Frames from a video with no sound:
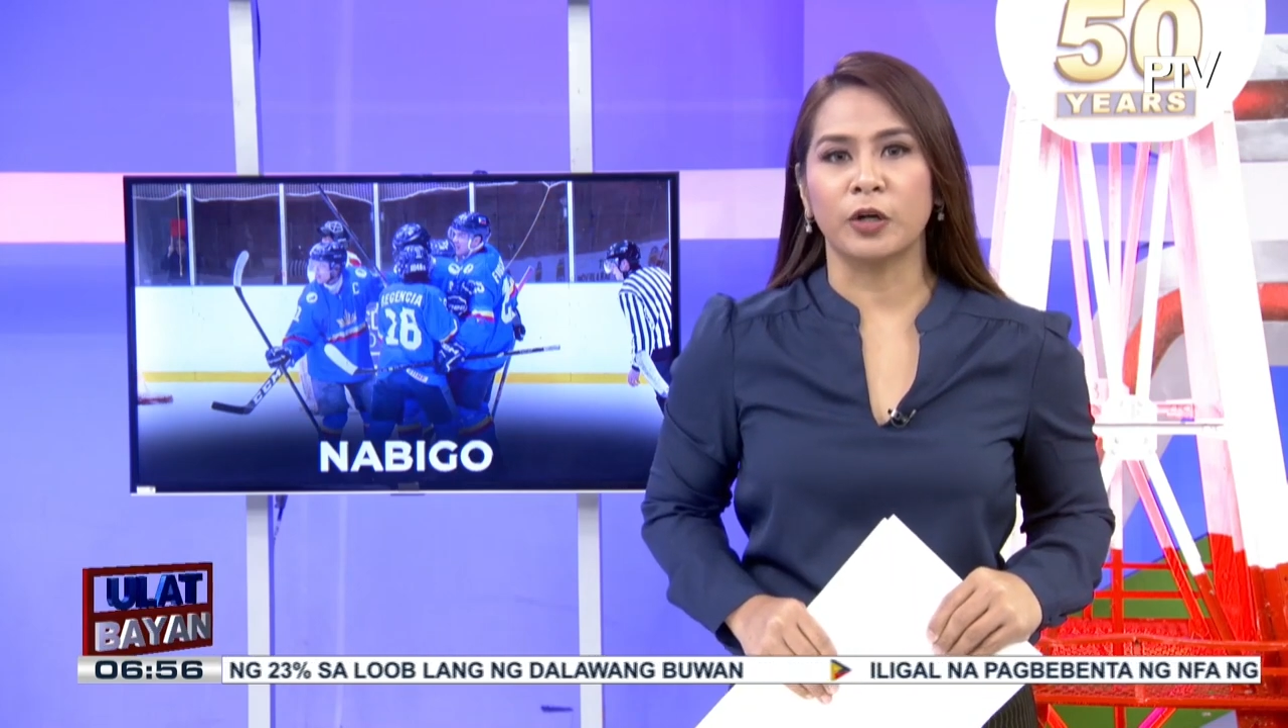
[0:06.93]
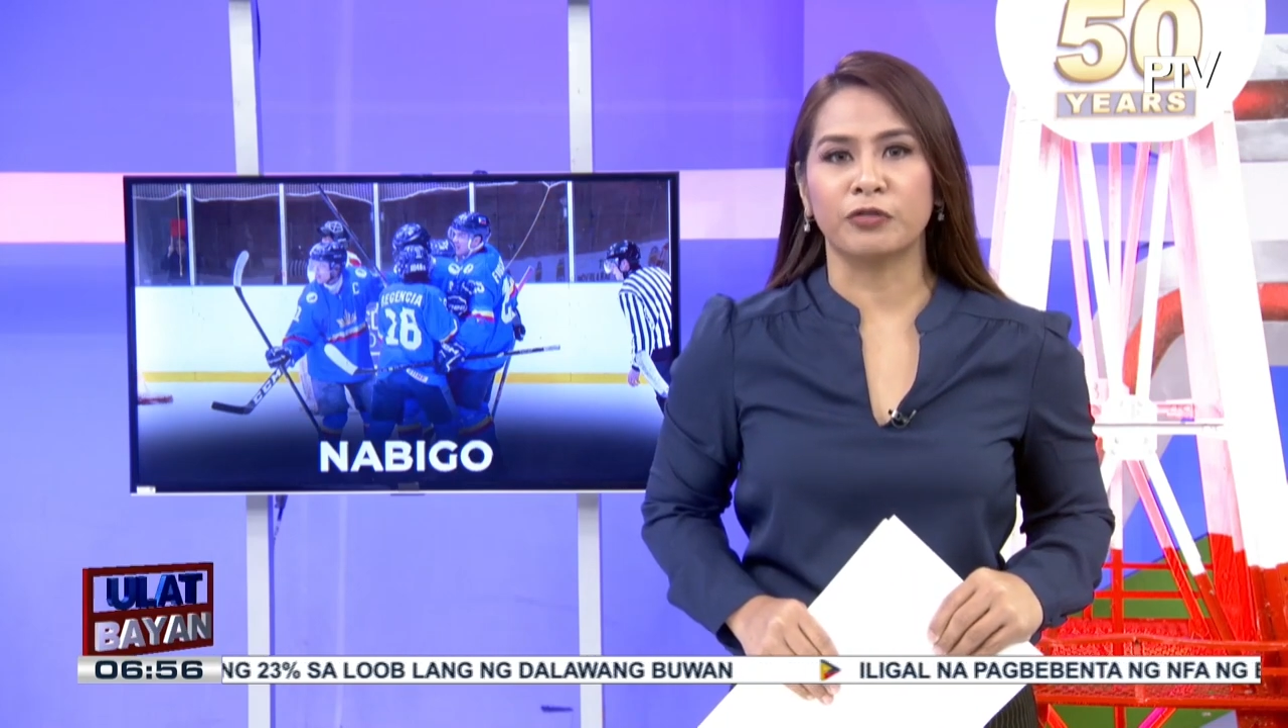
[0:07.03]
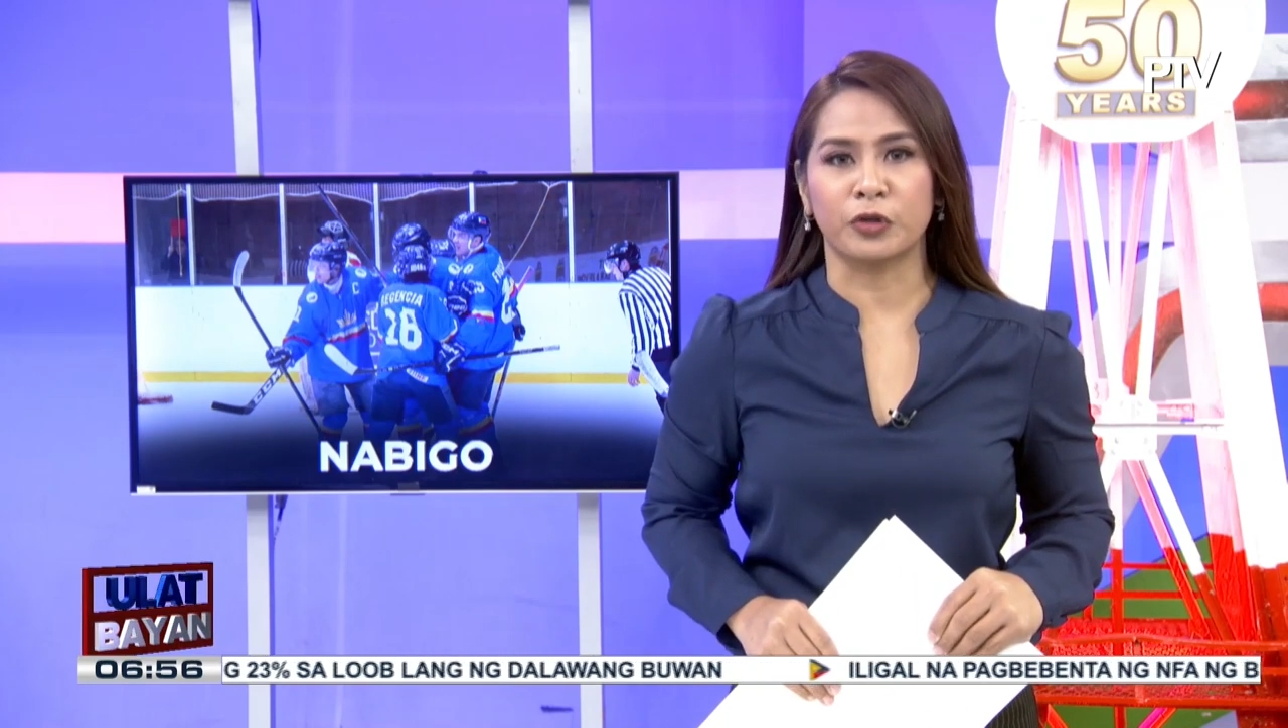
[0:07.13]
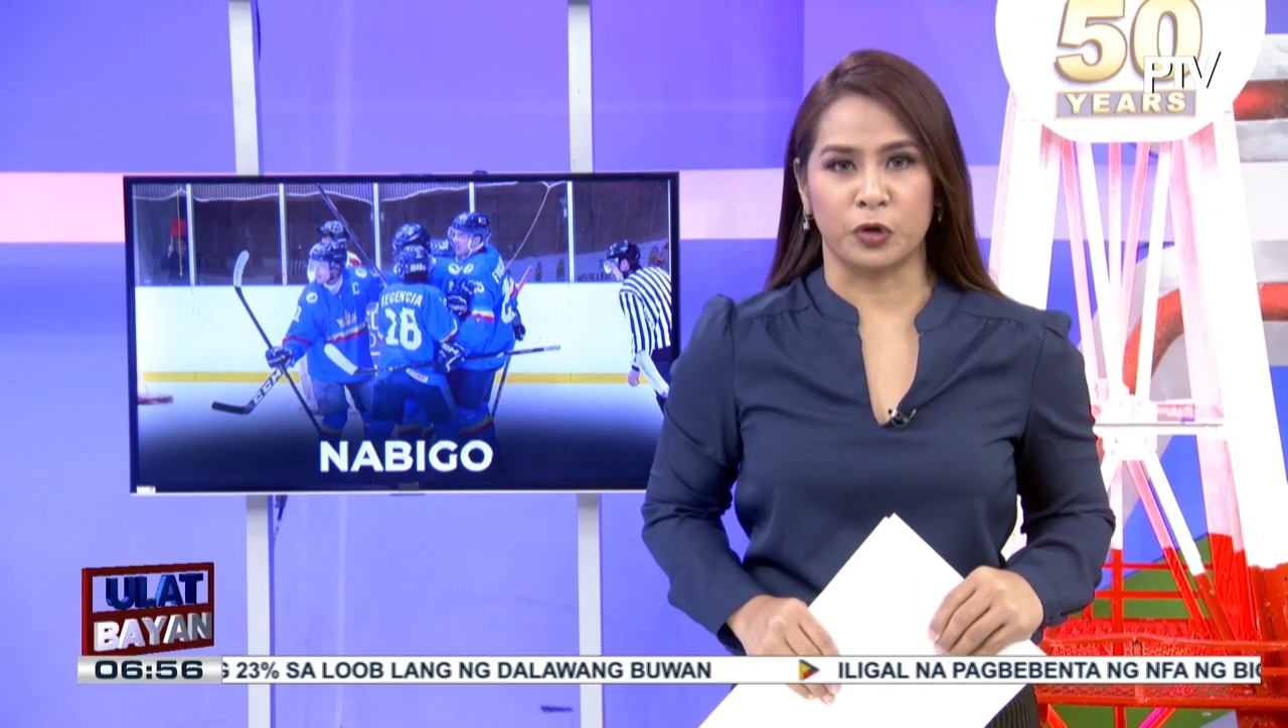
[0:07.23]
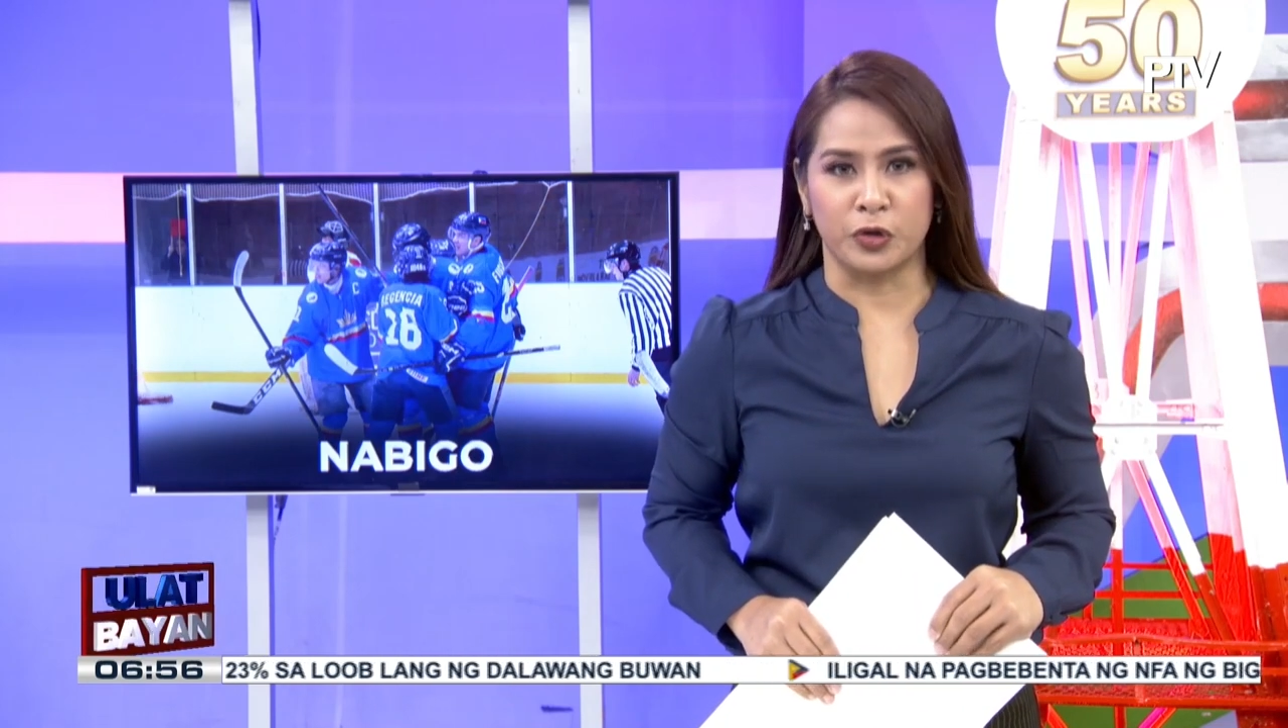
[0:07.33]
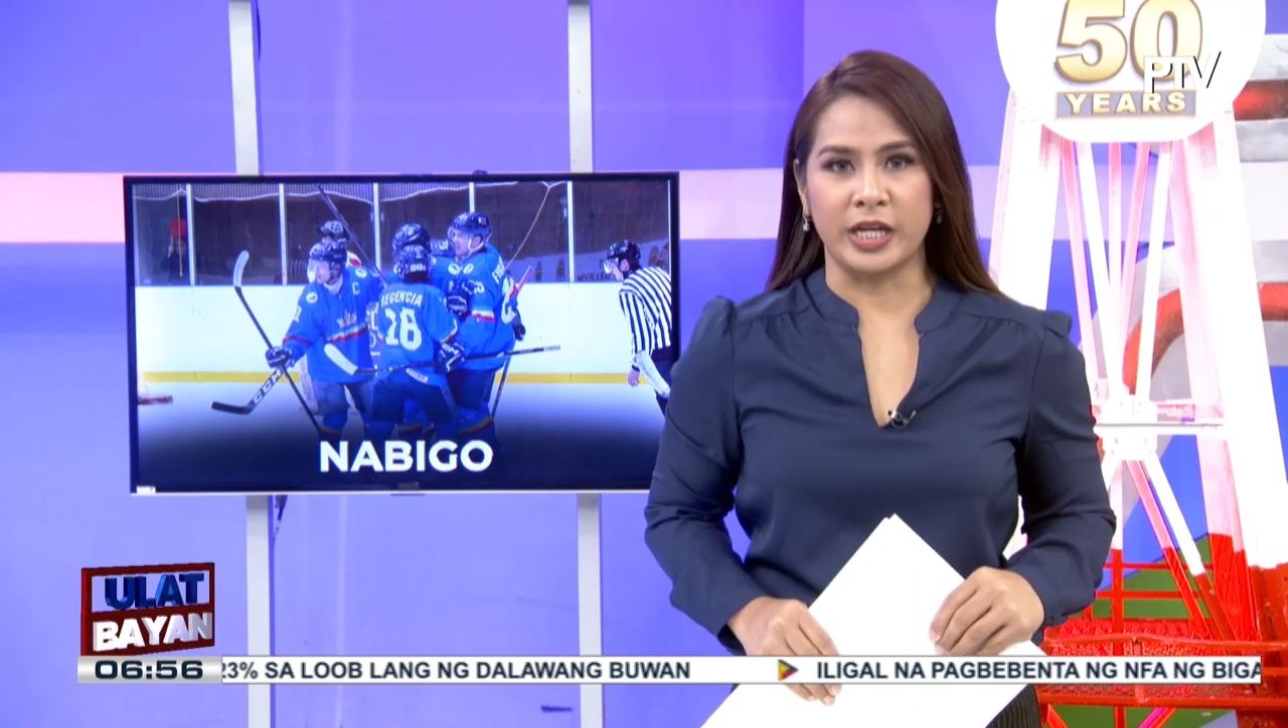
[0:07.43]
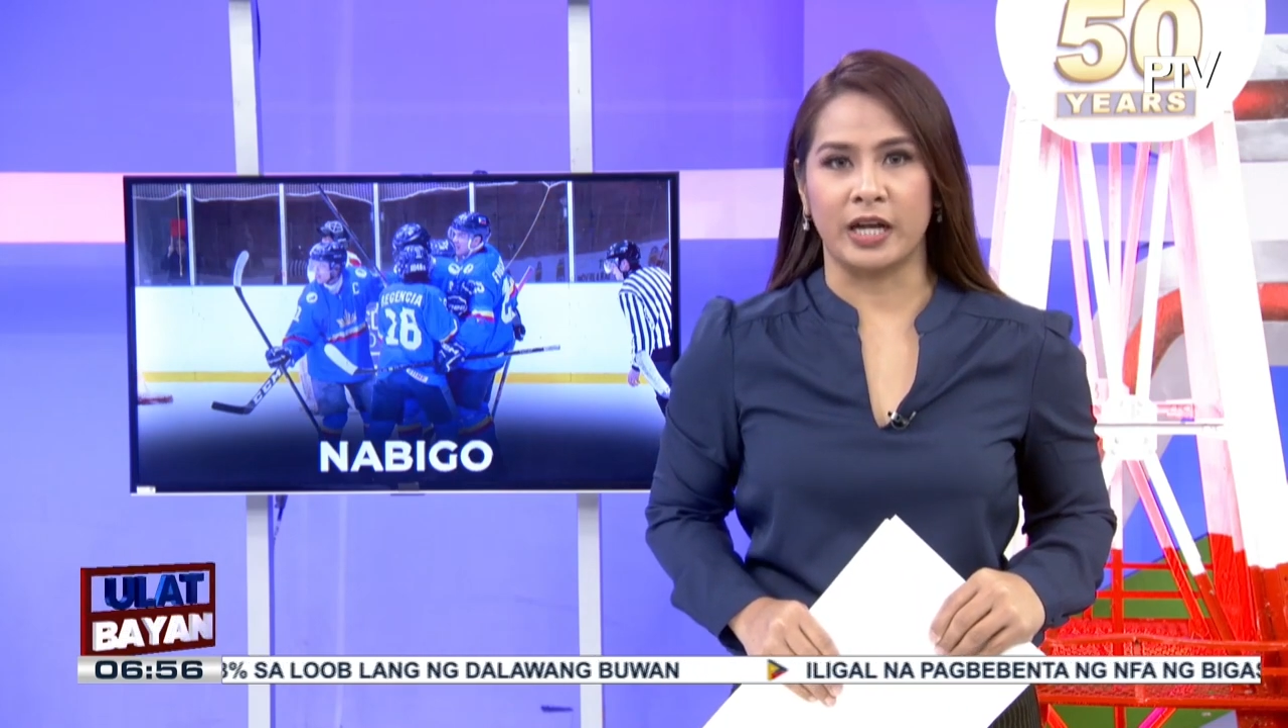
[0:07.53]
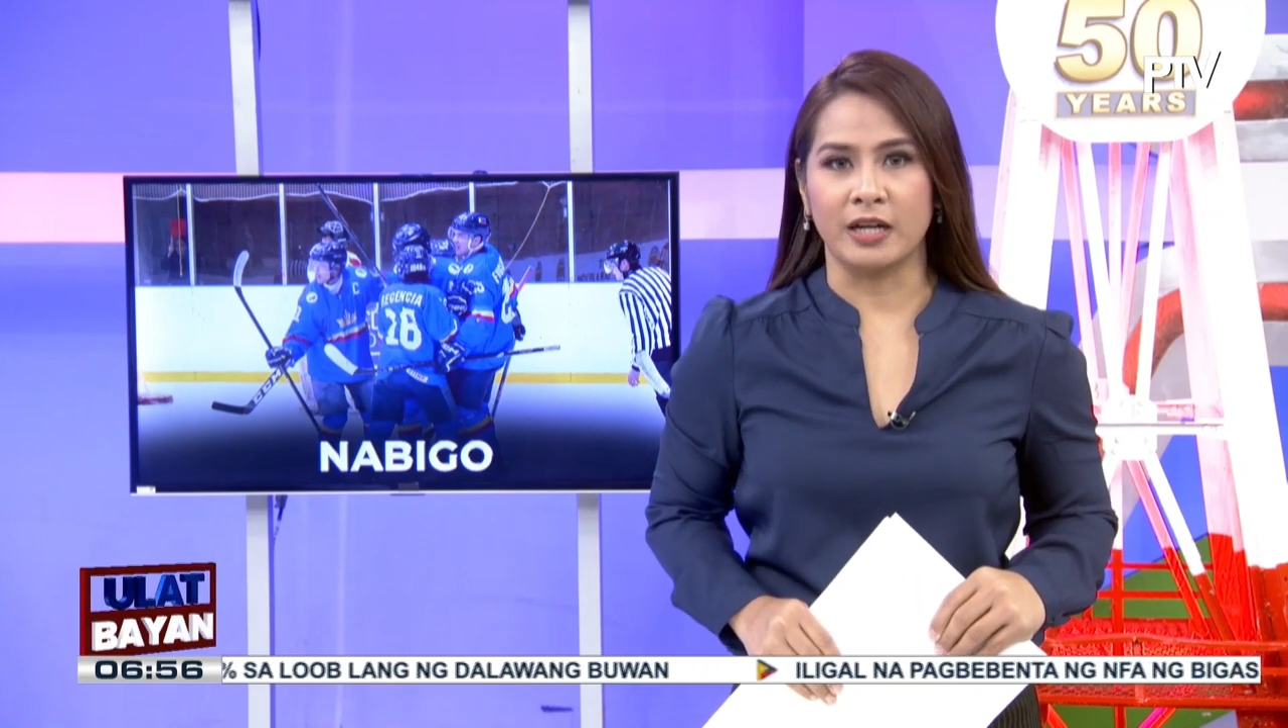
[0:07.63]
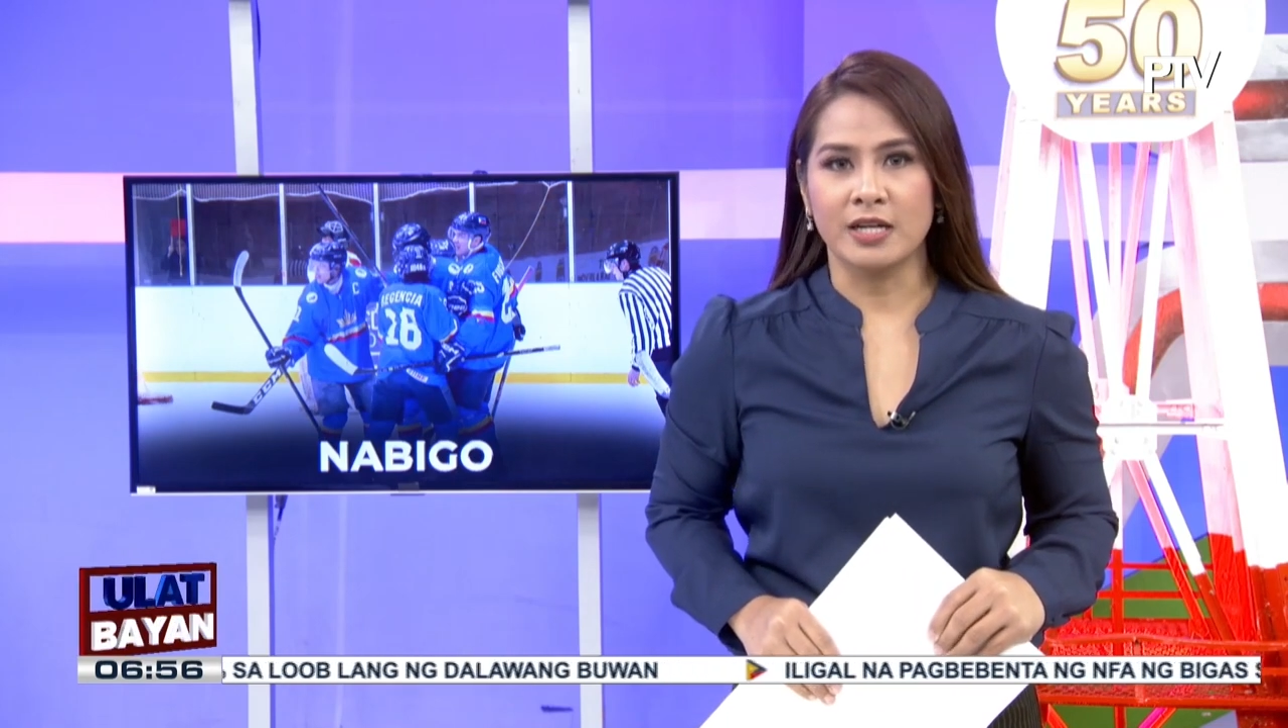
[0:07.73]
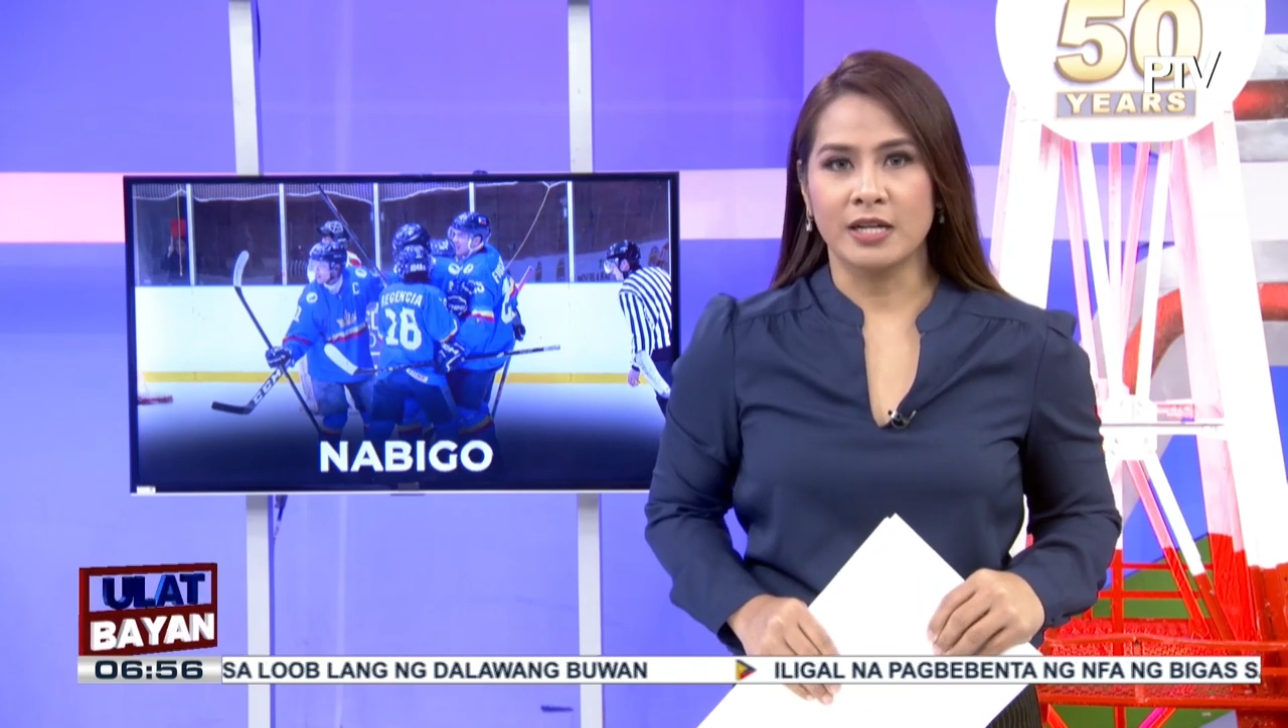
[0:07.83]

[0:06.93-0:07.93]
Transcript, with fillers: of Korea.